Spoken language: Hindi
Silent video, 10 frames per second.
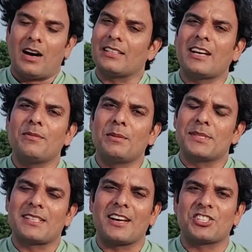आदाब
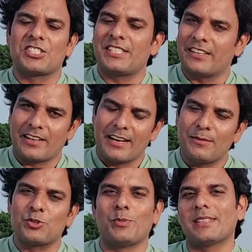नमस्कार सस्त्रीकाल
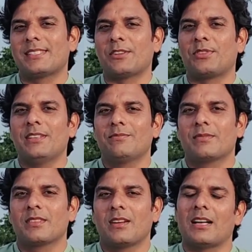मैं उस्मान सैफ़ी
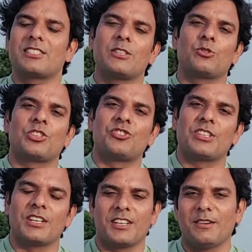आज की जो सच्ची
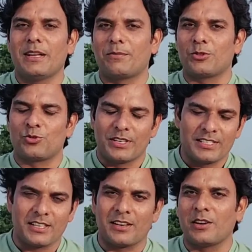घटना मैं आपको सुनाने
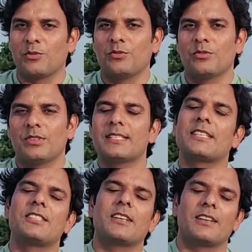जा रहा हूँ ये
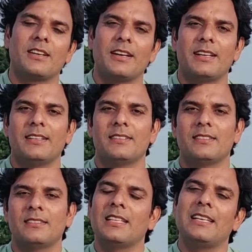सच्ची घटना है
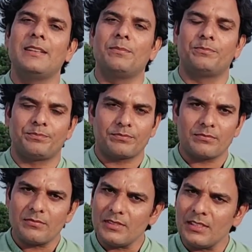दिल्ली
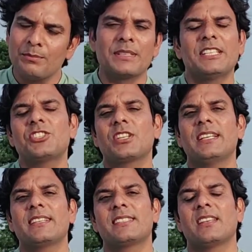प्रदेश का
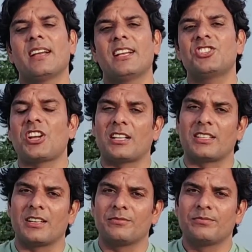एक ज़िला है शाहदरा